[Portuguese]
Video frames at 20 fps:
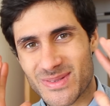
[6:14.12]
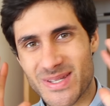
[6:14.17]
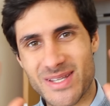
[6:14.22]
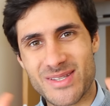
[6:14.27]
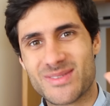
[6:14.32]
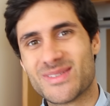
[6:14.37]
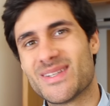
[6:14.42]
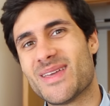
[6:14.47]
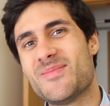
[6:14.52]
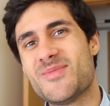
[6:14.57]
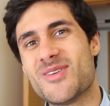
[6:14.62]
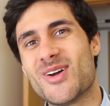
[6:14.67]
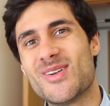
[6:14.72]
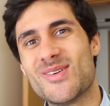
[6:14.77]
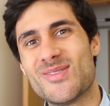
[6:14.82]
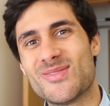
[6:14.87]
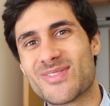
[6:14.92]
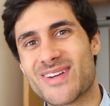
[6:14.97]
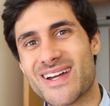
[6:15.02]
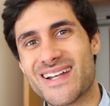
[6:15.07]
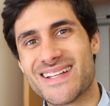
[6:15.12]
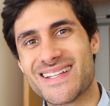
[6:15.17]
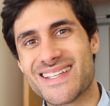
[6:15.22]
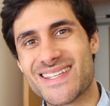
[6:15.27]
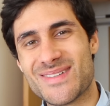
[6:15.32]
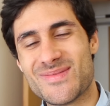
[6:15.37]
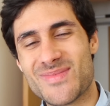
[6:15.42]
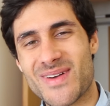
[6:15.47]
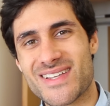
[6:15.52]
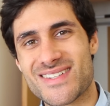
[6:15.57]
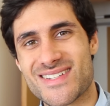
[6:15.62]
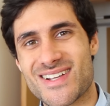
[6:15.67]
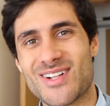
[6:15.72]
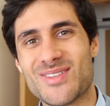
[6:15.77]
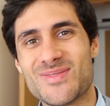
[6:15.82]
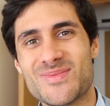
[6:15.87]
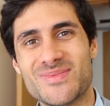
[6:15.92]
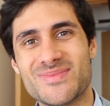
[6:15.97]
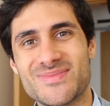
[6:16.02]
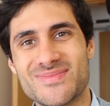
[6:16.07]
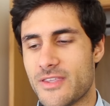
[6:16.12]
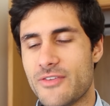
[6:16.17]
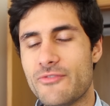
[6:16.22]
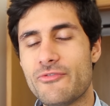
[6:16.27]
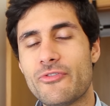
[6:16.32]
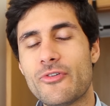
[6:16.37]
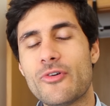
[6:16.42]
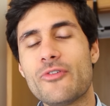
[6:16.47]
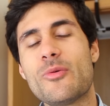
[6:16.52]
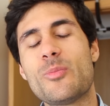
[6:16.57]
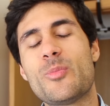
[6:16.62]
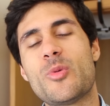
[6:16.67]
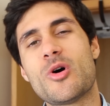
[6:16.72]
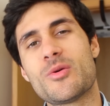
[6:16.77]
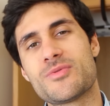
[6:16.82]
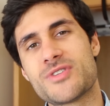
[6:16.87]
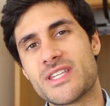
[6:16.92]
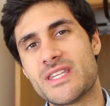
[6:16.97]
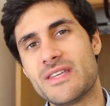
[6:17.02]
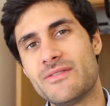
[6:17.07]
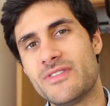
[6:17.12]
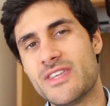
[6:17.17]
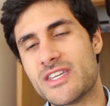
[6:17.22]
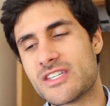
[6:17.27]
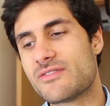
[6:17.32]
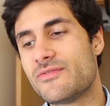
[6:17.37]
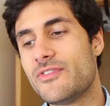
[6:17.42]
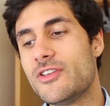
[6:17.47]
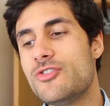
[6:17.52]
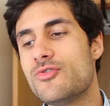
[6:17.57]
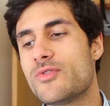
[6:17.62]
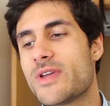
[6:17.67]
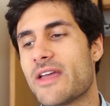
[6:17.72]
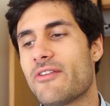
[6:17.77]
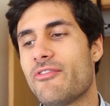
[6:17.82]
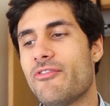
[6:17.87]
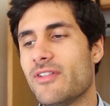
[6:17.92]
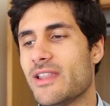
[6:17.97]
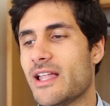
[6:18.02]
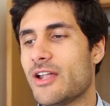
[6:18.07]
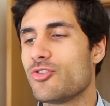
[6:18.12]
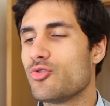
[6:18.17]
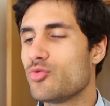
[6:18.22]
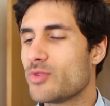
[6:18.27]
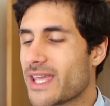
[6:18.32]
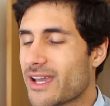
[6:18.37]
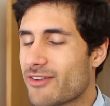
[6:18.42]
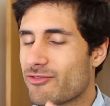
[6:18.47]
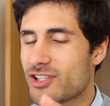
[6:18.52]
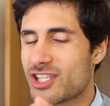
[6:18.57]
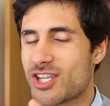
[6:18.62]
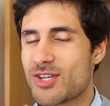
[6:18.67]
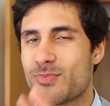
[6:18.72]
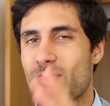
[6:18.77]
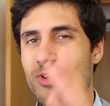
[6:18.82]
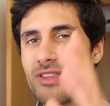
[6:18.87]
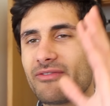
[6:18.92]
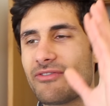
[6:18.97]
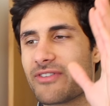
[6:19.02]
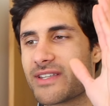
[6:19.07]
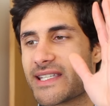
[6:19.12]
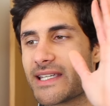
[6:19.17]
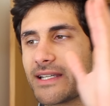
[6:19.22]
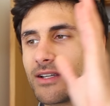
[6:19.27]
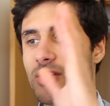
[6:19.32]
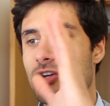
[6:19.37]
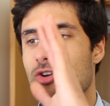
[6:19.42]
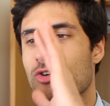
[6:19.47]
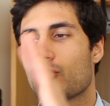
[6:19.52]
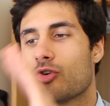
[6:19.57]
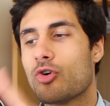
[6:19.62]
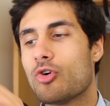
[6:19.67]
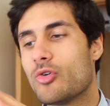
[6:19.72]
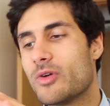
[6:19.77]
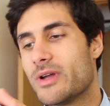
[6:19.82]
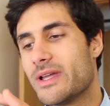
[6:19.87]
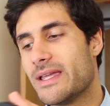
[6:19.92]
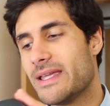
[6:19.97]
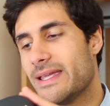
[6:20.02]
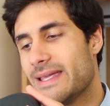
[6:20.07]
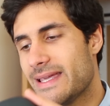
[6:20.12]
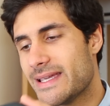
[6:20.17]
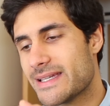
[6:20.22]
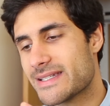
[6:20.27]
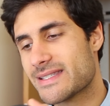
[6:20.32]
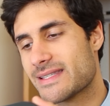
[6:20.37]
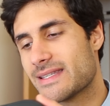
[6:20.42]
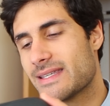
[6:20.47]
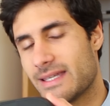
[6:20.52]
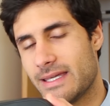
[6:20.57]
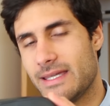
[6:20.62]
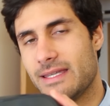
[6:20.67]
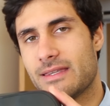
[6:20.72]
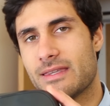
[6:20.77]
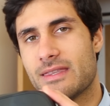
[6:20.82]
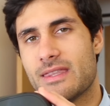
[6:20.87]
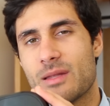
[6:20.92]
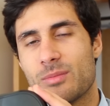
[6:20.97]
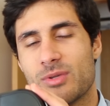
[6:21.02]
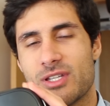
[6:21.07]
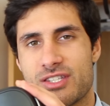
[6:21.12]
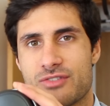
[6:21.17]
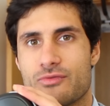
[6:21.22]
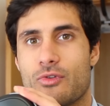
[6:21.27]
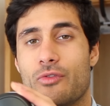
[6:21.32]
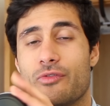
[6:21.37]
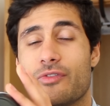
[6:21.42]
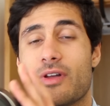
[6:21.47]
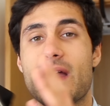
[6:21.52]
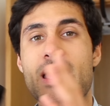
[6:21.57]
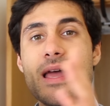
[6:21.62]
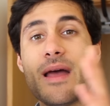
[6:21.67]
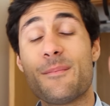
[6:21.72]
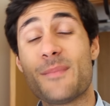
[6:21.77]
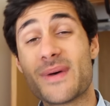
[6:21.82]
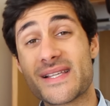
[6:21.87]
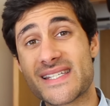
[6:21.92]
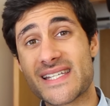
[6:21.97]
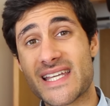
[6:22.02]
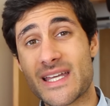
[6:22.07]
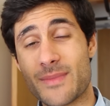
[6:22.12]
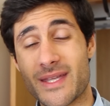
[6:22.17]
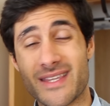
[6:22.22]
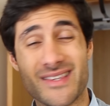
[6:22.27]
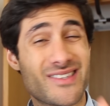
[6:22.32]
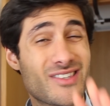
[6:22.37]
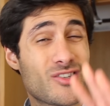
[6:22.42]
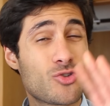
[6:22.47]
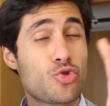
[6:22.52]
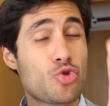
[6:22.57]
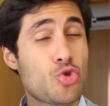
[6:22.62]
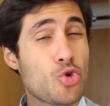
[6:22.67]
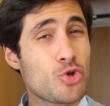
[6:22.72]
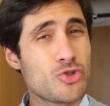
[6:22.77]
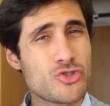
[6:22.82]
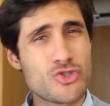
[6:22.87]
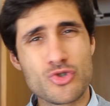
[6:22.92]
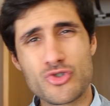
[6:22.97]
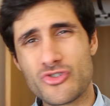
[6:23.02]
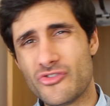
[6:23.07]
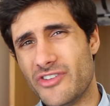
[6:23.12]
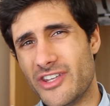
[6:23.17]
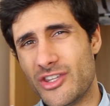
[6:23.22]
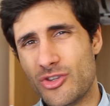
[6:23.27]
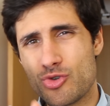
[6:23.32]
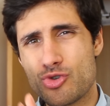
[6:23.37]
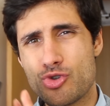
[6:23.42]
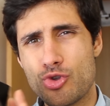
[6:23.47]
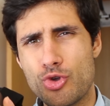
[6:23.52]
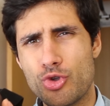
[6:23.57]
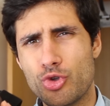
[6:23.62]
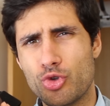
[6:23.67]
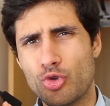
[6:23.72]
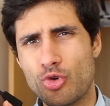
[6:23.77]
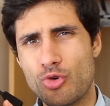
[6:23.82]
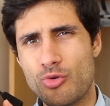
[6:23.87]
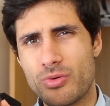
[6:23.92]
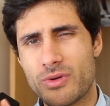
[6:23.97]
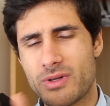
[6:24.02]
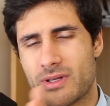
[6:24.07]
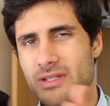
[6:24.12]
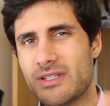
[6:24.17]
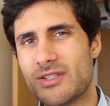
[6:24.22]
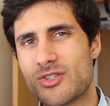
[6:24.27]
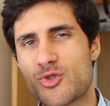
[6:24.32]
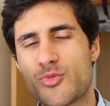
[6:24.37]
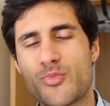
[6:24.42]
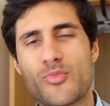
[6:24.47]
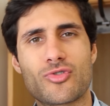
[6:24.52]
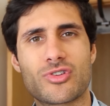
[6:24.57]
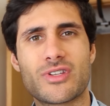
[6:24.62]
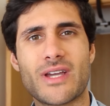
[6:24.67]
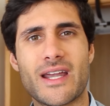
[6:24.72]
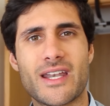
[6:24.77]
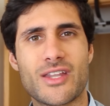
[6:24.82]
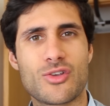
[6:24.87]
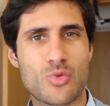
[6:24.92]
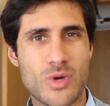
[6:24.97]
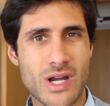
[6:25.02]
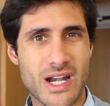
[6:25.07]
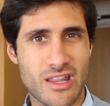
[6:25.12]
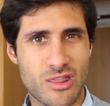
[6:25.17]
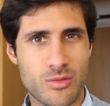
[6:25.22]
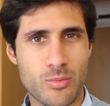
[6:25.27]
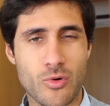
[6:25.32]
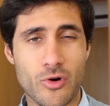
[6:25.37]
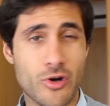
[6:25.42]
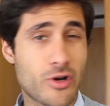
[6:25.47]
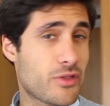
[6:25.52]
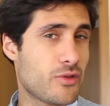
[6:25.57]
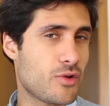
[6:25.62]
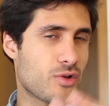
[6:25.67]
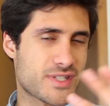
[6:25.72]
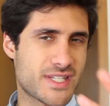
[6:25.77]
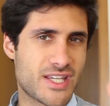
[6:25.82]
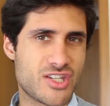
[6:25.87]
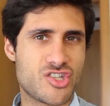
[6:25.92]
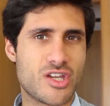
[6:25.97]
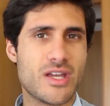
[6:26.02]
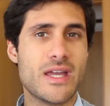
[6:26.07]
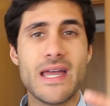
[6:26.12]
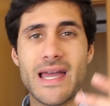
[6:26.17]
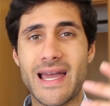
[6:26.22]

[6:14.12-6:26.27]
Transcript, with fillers: portanto é melhor eu ficar aqui mais calmo. E vou para o objetivo deste vídeo que é falar do que é que vocês podem fazer com este kit da Blitzwolf. Basicamente, todos os vídeos do YouTube que suportarem o cardboard, ou seja,